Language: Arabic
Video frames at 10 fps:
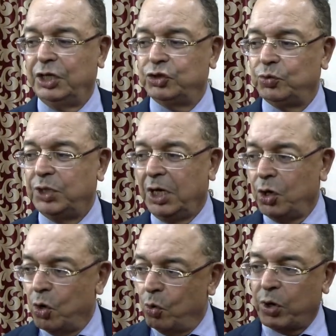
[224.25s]
الجوده
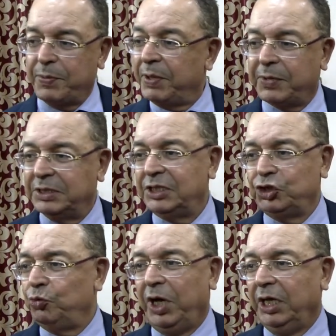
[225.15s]
وراه ما يمكن حتى
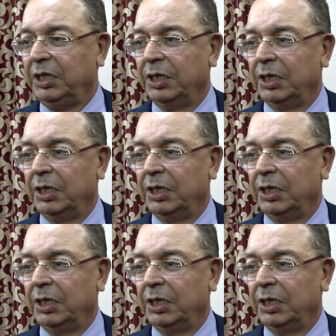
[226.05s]
شي واحد